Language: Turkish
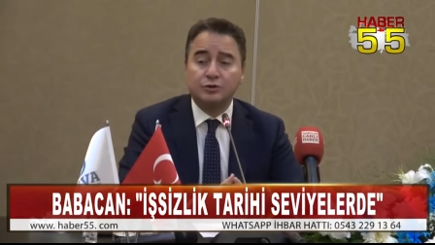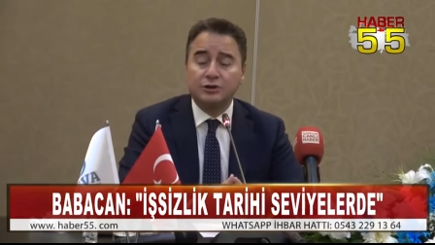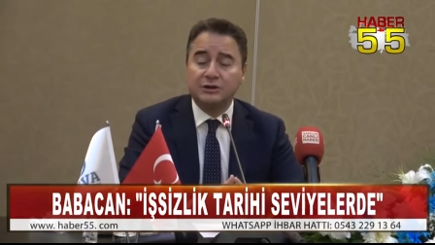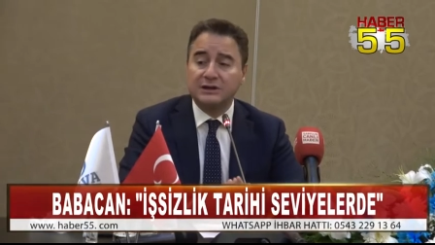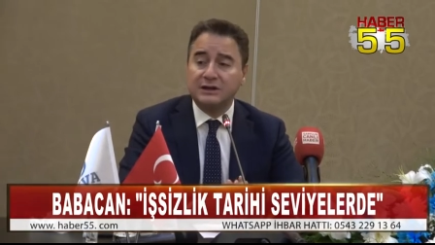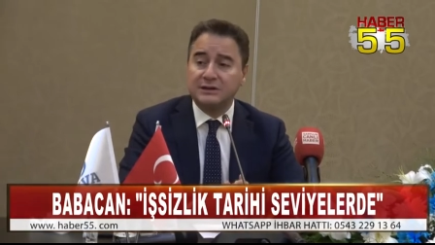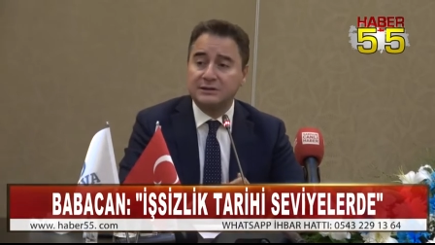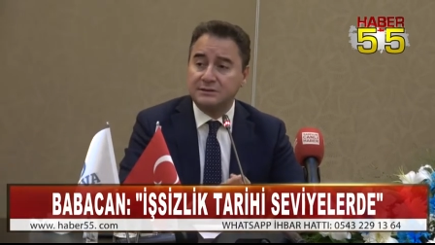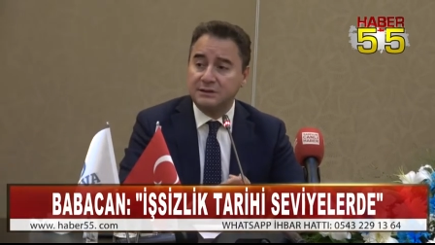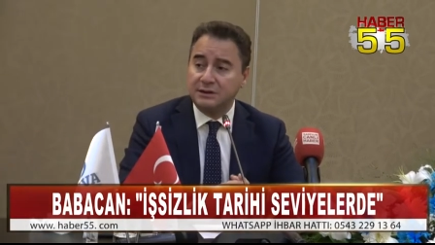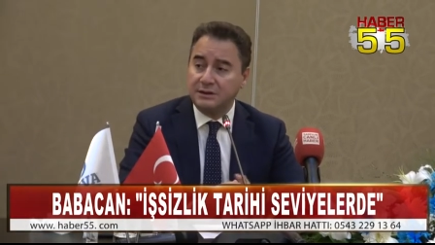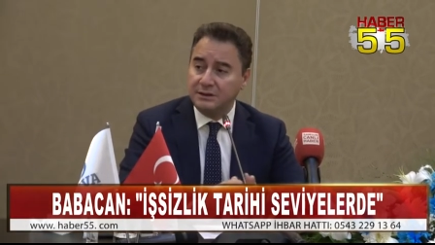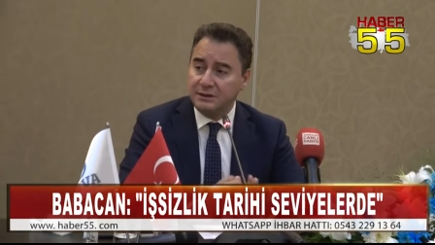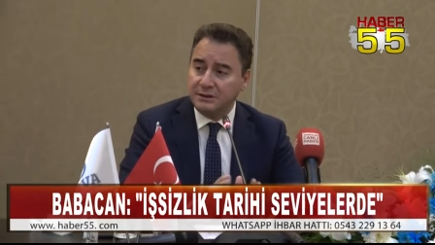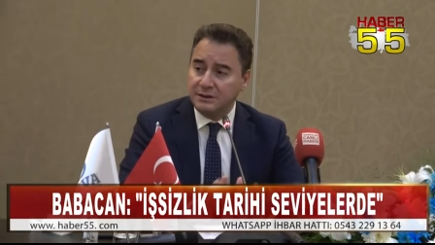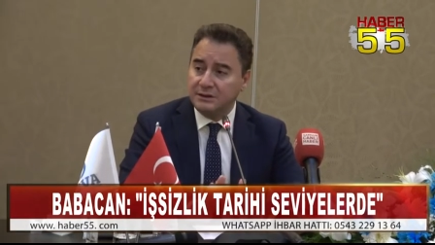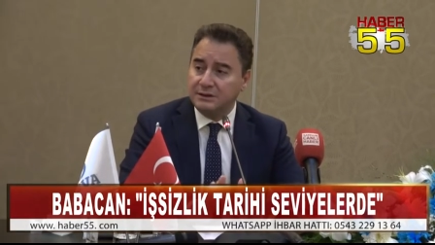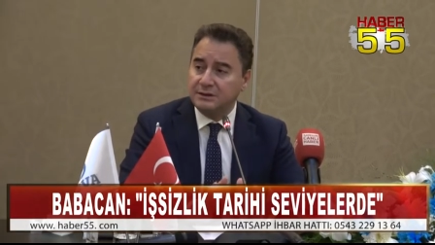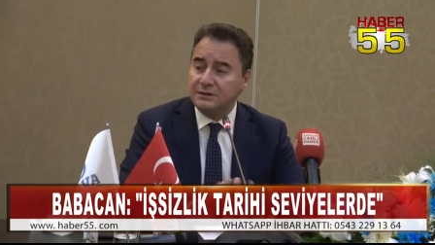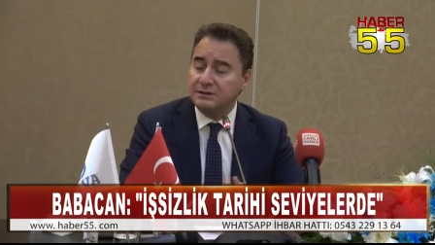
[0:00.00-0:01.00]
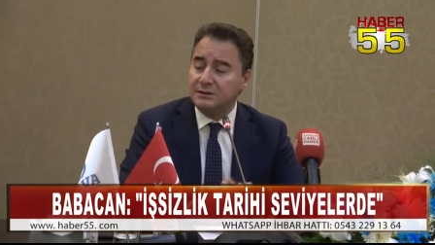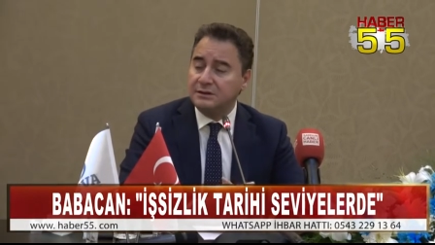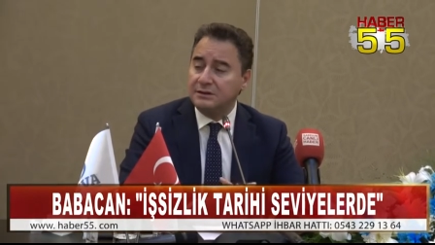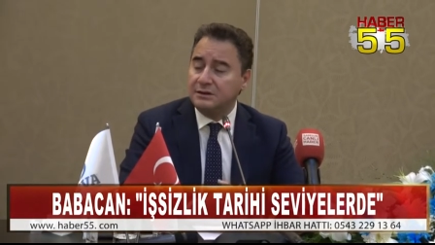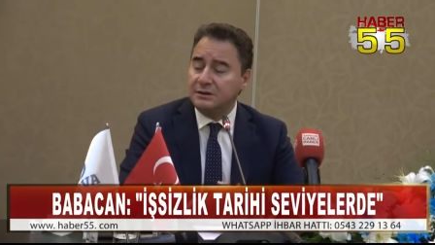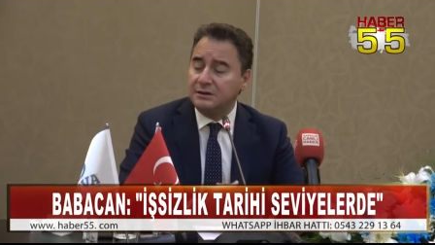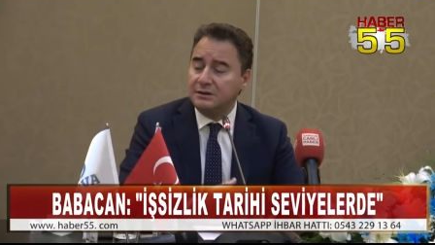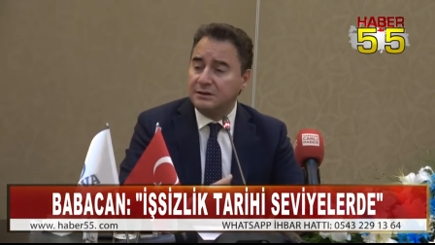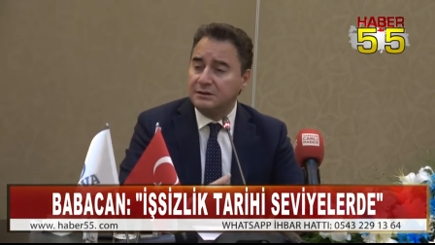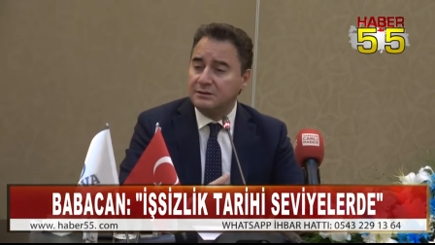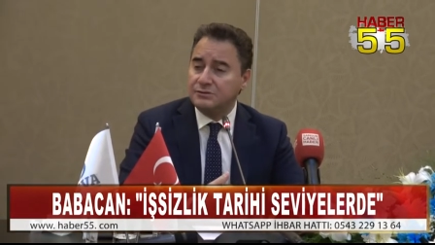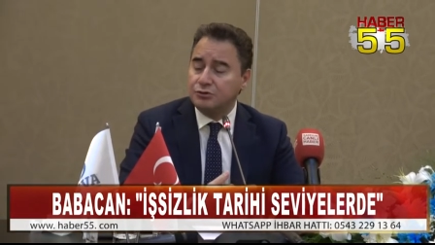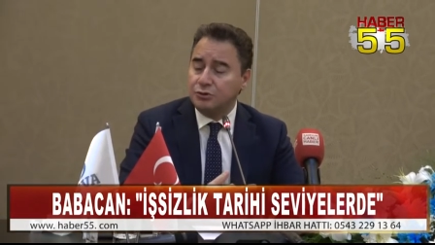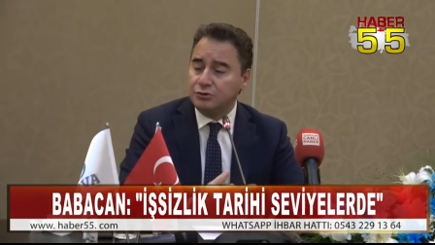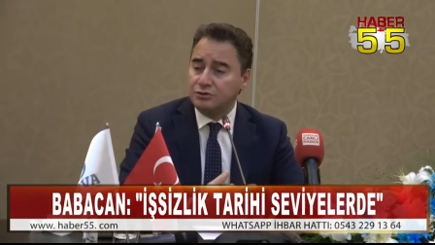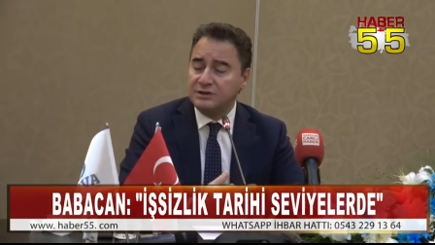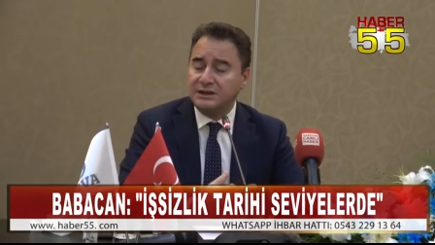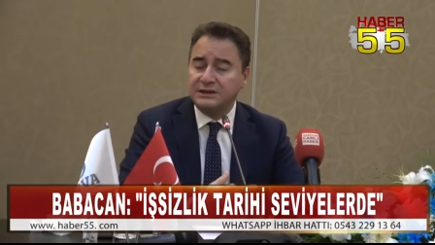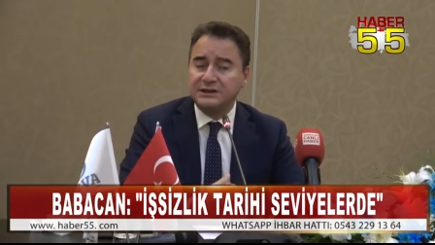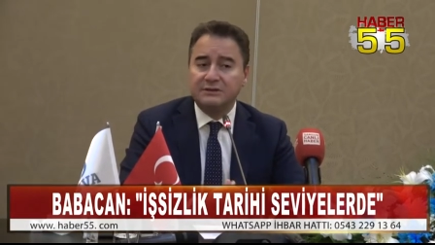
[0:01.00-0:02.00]
Bu kadar ee,
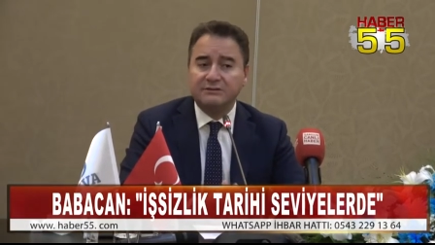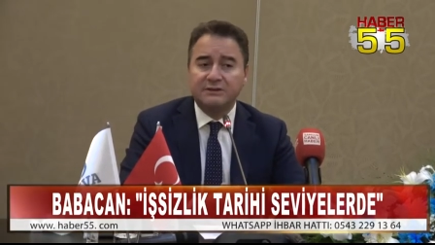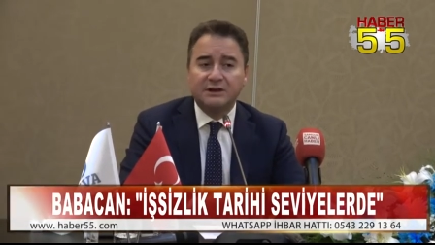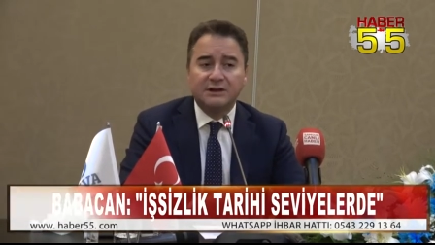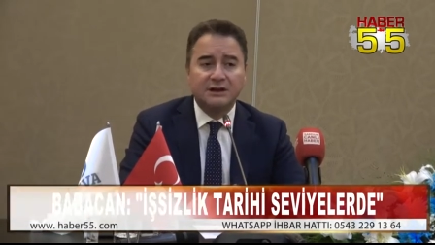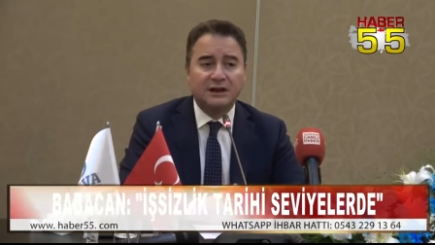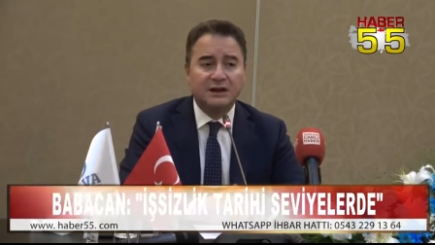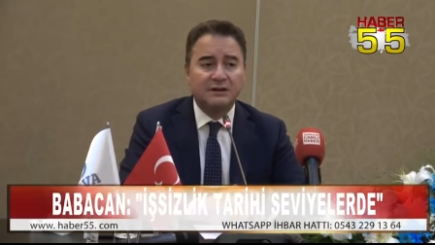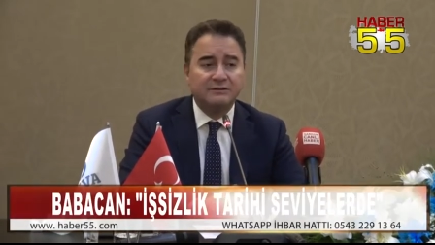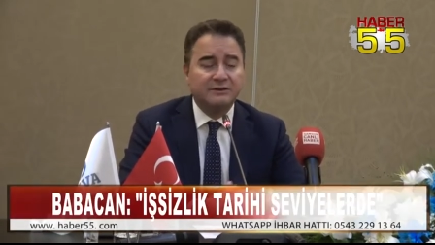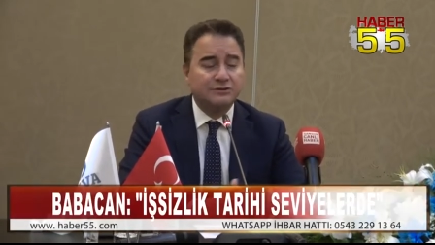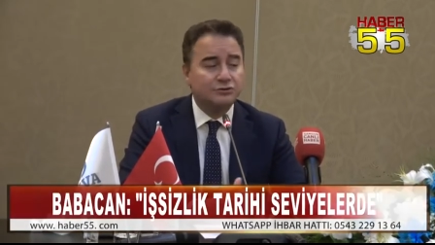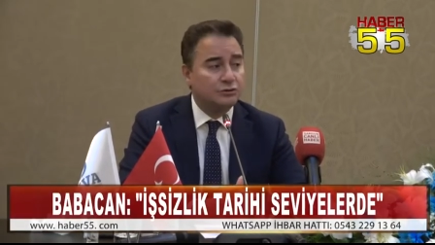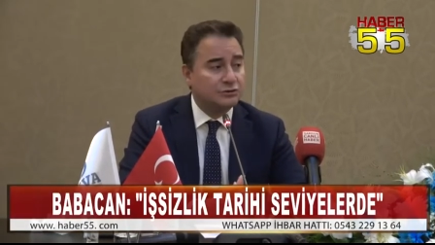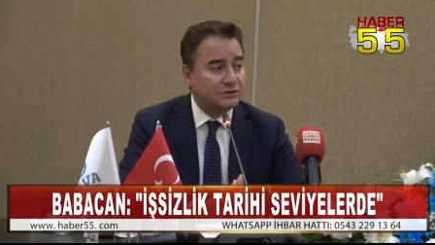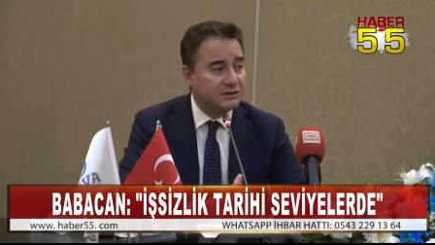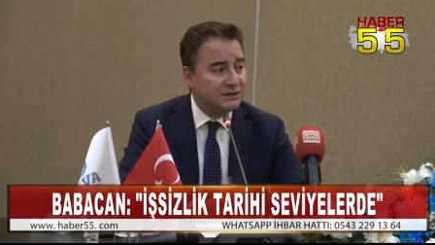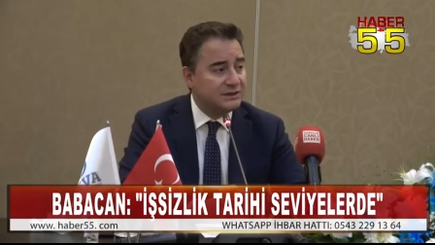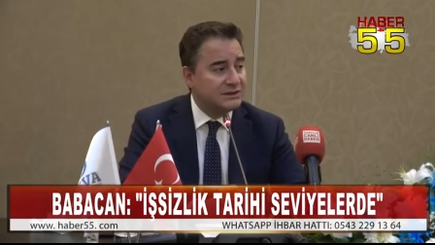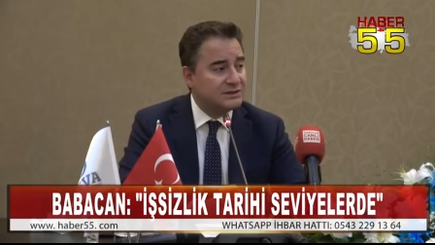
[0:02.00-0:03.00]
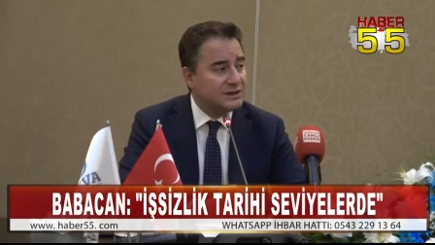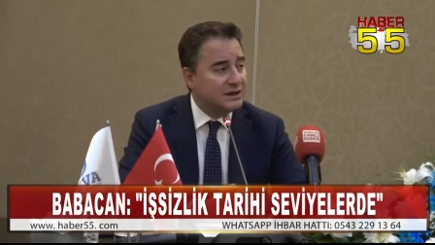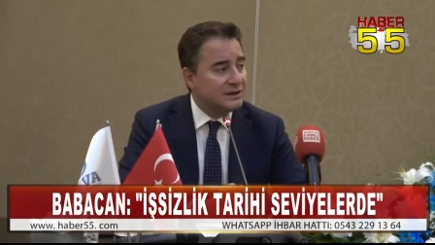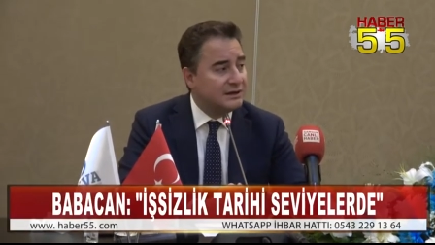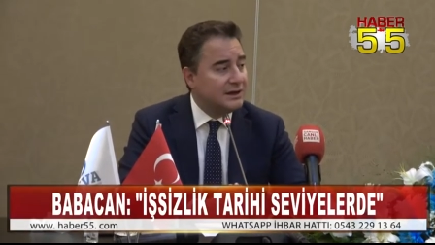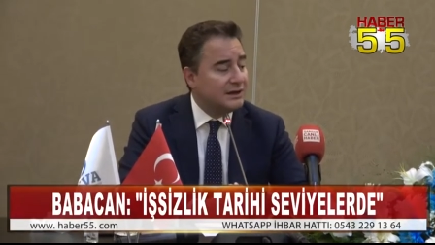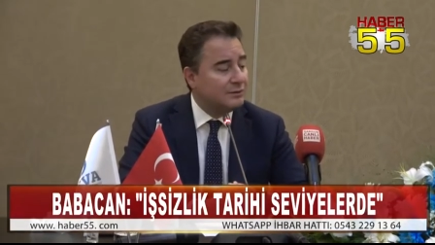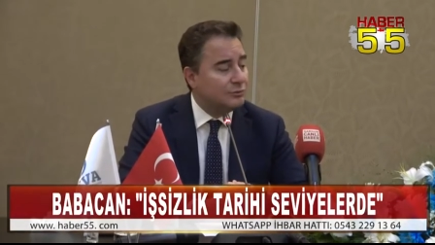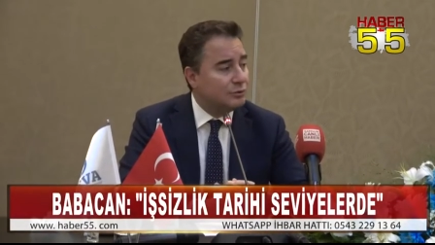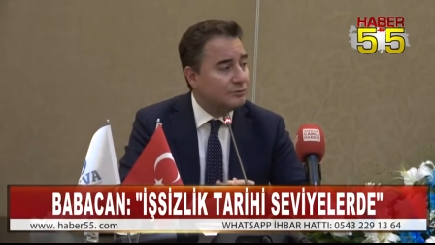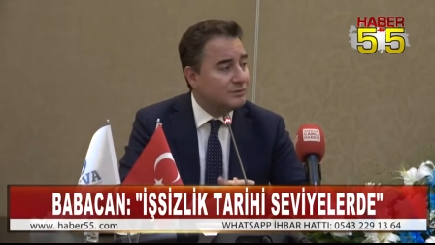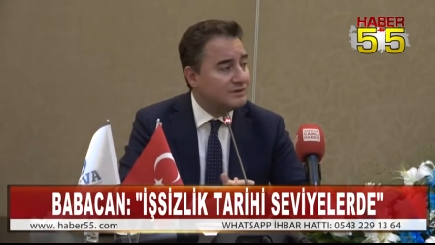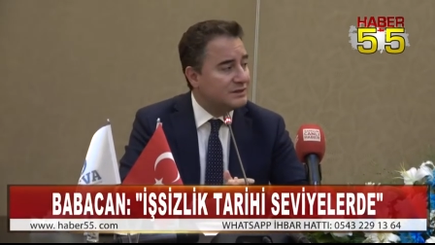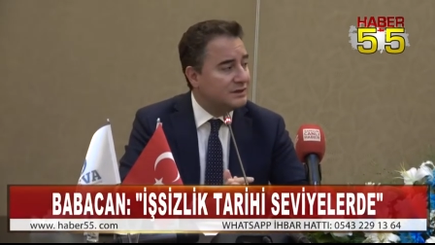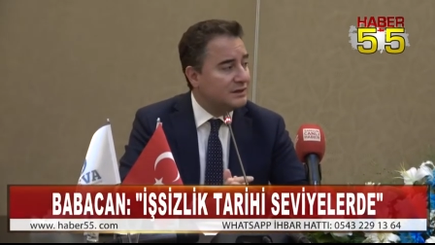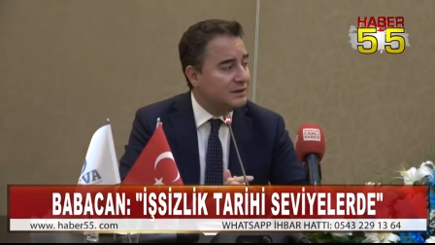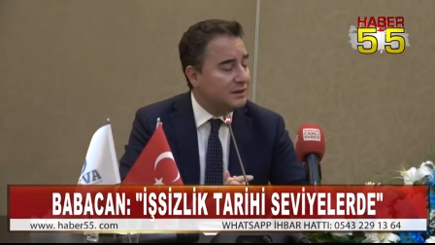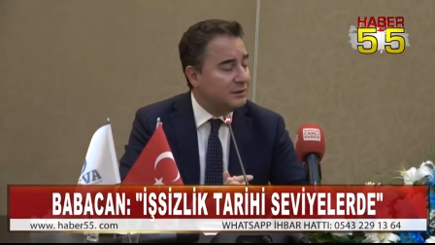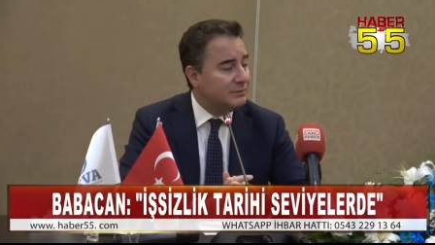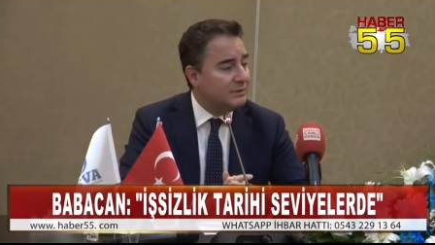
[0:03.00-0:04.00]
çok sayıda vaka ve çok sayıda can kaybı
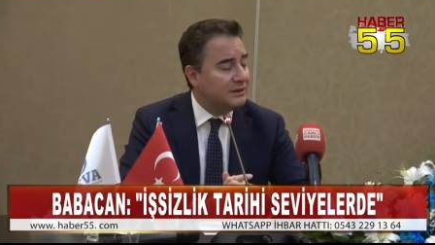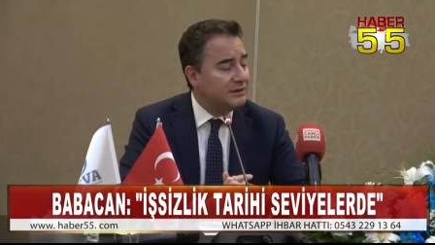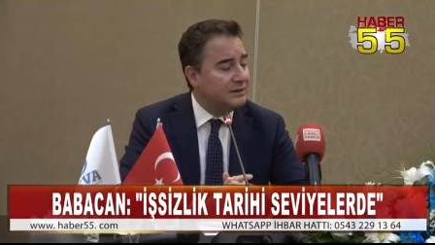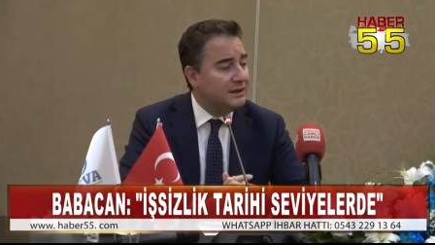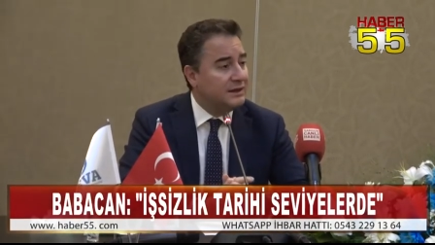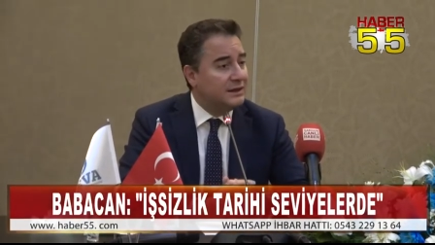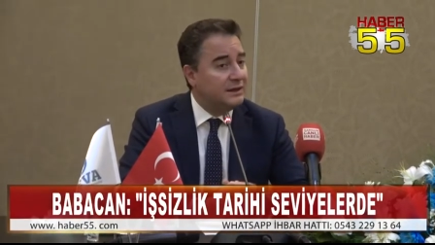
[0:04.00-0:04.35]
olmasına rağmen